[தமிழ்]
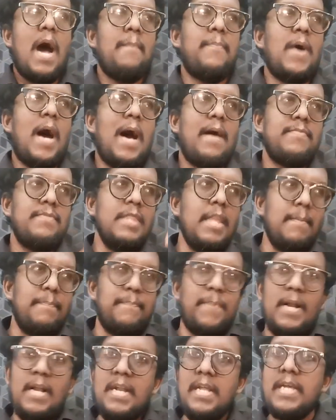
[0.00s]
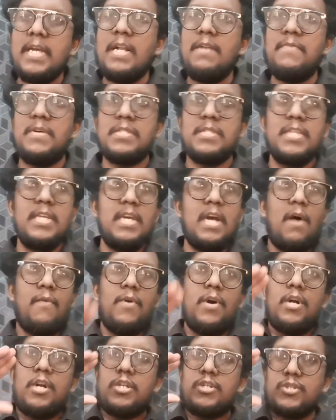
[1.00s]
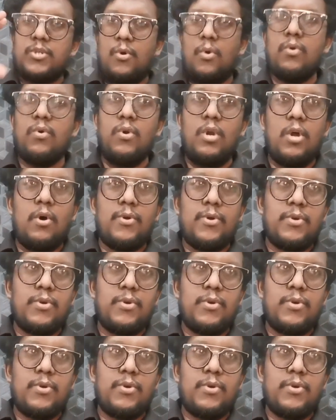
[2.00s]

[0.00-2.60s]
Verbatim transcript: அப்போ அந்த பிள்ளைகள் வந்து அவங்களோட ஷோக்குள்ள